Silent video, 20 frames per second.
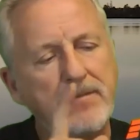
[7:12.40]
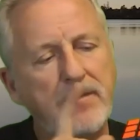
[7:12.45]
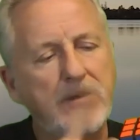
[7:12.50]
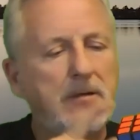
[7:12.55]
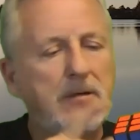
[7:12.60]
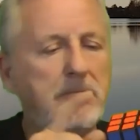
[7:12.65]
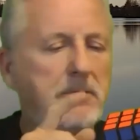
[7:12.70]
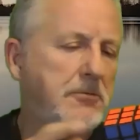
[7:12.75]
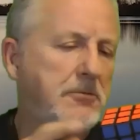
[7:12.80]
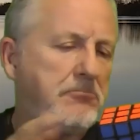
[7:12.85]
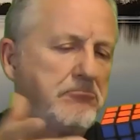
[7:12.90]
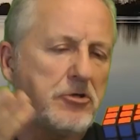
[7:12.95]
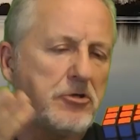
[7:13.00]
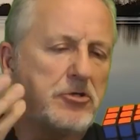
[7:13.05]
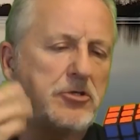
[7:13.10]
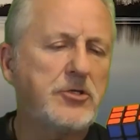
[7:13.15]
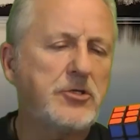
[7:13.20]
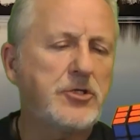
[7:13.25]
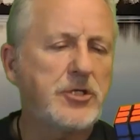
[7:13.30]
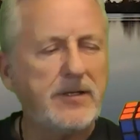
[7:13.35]
Aber
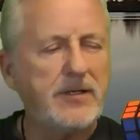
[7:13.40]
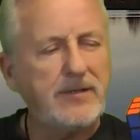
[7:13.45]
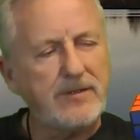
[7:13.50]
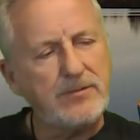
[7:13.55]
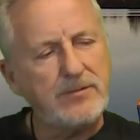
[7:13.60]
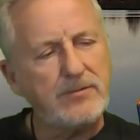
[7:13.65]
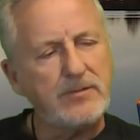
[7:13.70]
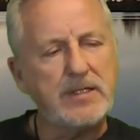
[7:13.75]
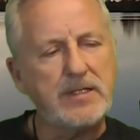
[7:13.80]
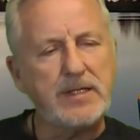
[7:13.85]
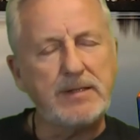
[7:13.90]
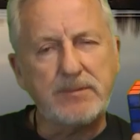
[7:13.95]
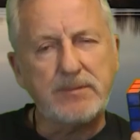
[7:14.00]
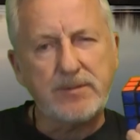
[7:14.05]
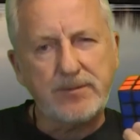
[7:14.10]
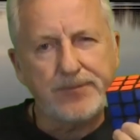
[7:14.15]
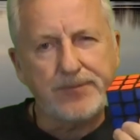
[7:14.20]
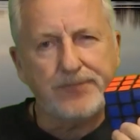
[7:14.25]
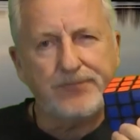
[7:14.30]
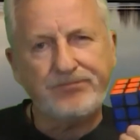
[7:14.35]
das entscheidest du
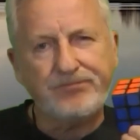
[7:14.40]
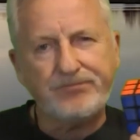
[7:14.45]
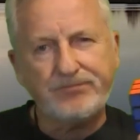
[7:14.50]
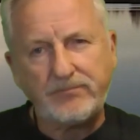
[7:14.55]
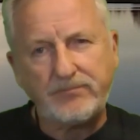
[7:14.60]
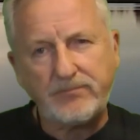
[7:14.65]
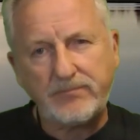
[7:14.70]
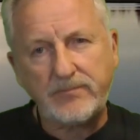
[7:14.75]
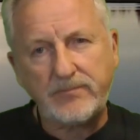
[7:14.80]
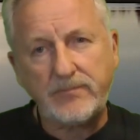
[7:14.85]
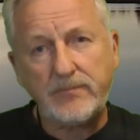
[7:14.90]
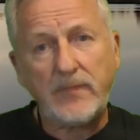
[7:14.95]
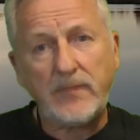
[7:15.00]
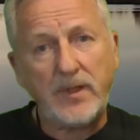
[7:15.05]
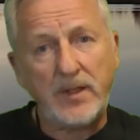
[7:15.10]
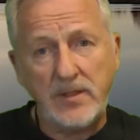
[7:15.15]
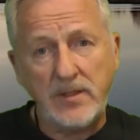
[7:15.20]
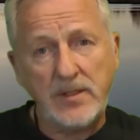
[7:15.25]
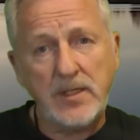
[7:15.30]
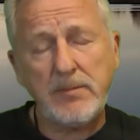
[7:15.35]
selbst.
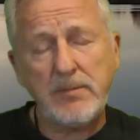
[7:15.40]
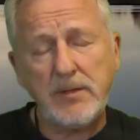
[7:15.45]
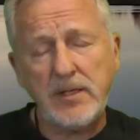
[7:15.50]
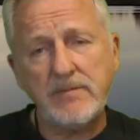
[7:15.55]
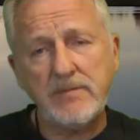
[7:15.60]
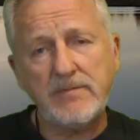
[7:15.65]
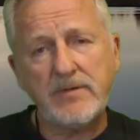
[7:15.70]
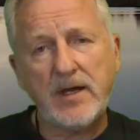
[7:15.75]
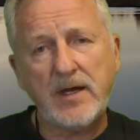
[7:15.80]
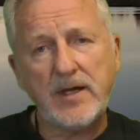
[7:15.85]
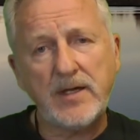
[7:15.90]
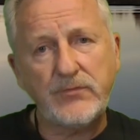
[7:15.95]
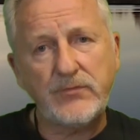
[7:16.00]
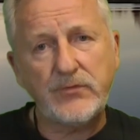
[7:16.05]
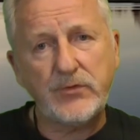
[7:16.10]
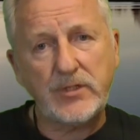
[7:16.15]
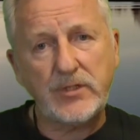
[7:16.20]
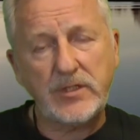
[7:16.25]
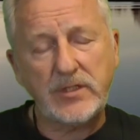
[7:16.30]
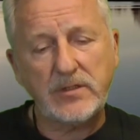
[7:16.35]
Ich habe eine Wahrheit
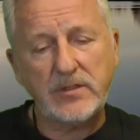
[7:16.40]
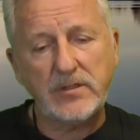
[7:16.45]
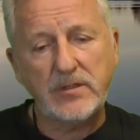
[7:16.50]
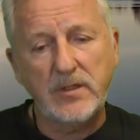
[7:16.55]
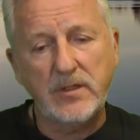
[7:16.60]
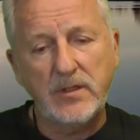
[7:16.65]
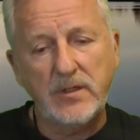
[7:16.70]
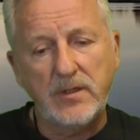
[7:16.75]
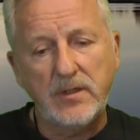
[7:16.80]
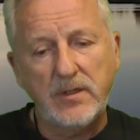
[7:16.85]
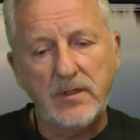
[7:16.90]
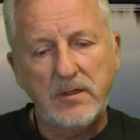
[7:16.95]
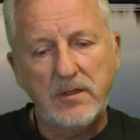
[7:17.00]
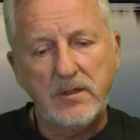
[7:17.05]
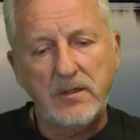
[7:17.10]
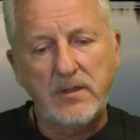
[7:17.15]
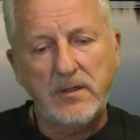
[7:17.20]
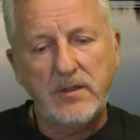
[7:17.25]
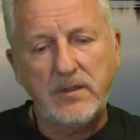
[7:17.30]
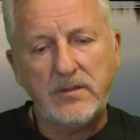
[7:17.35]
für dich,
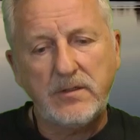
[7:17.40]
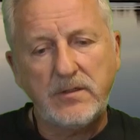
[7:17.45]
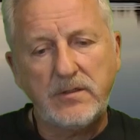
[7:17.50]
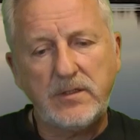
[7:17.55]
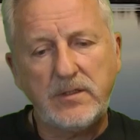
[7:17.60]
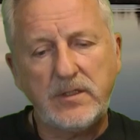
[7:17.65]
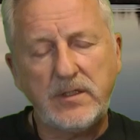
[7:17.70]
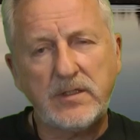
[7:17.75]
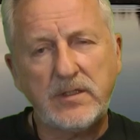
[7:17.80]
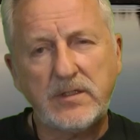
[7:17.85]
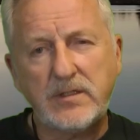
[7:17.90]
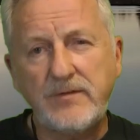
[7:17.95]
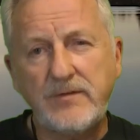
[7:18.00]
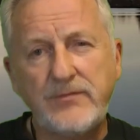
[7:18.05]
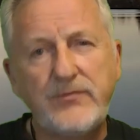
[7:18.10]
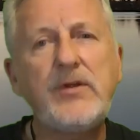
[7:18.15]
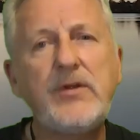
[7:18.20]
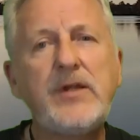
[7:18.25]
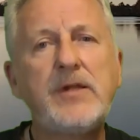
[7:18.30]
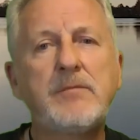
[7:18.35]
die ist in
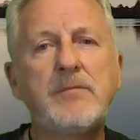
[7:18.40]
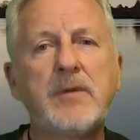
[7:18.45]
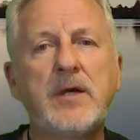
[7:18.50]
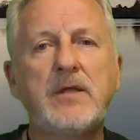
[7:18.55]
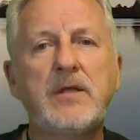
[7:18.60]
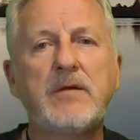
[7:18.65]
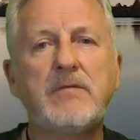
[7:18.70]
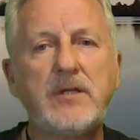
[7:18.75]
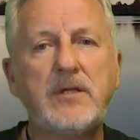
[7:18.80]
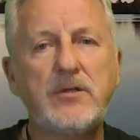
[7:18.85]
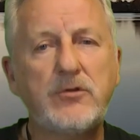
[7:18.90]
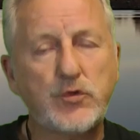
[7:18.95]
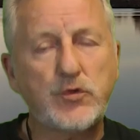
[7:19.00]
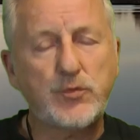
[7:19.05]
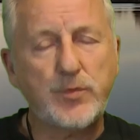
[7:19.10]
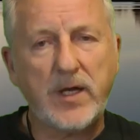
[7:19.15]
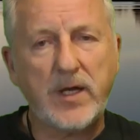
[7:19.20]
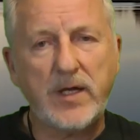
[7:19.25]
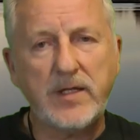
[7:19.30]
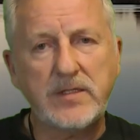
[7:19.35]
vielen meiner Videos
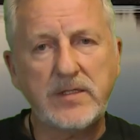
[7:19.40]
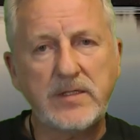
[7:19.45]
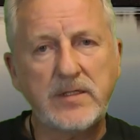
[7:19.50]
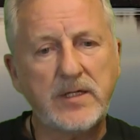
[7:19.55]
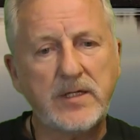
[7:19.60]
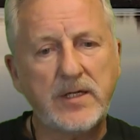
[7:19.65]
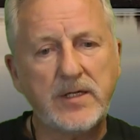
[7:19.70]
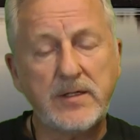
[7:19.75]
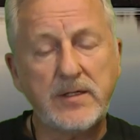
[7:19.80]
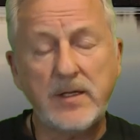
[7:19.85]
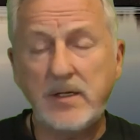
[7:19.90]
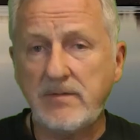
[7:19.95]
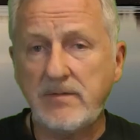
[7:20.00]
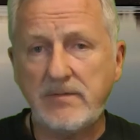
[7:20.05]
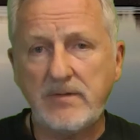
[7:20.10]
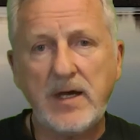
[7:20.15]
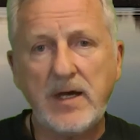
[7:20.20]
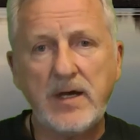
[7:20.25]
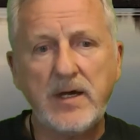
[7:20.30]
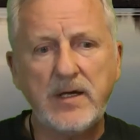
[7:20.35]
bereits enthalten. Eine
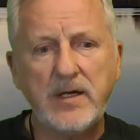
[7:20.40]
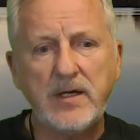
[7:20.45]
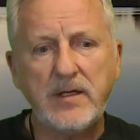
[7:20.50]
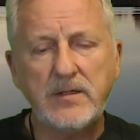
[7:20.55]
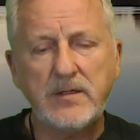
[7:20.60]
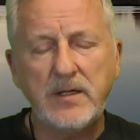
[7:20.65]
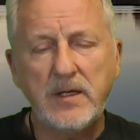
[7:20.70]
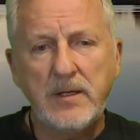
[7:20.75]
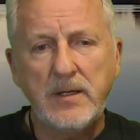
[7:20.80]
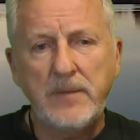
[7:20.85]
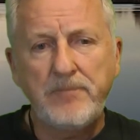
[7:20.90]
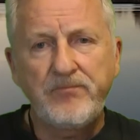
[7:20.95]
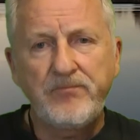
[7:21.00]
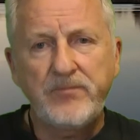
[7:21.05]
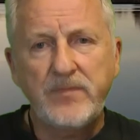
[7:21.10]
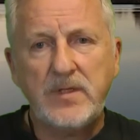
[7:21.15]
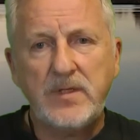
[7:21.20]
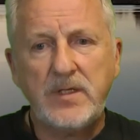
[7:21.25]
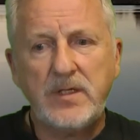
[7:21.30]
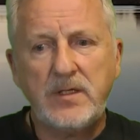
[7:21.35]
Wahrheit,
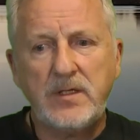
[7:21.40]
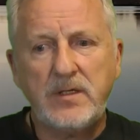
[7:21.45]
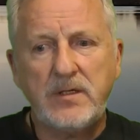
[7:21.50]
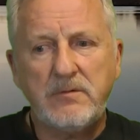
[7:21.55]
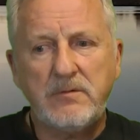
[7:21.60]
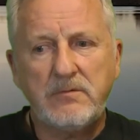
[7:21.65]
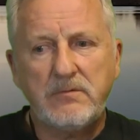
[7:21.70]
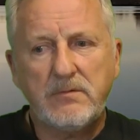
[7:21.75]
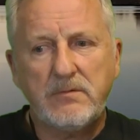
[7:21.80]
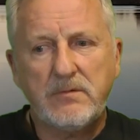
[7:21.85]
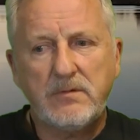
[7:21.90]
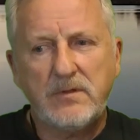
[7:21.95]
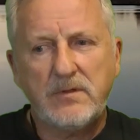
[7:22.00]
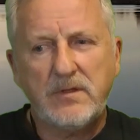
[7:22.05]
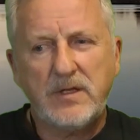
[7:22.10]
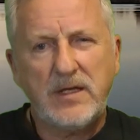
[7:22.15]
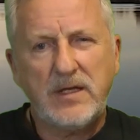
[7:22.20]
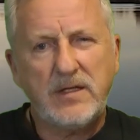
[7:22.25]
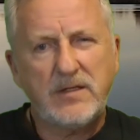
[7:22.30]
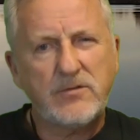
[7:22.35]
die
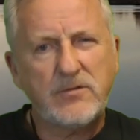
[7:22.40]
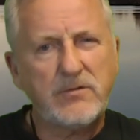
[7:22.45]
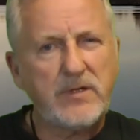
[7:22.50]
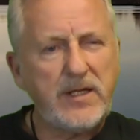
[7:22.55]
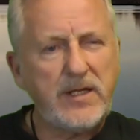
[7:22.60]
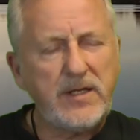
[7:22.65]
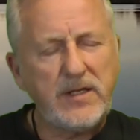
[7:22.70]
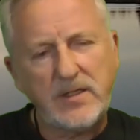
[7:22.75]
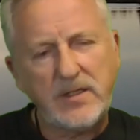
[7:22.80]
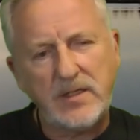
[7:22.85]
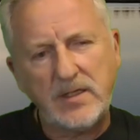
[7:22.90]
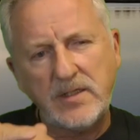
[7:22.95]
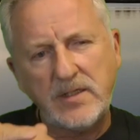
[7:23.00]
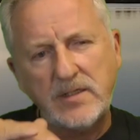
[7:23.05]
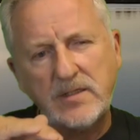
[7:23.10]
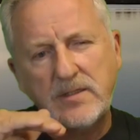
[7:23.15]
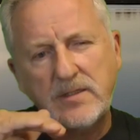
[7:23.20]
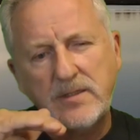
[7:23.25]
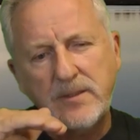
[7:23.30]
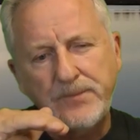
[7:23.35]
so ähnlich
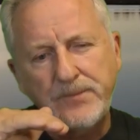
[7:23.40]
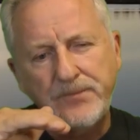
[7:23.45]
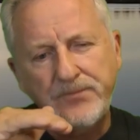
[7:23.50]
ist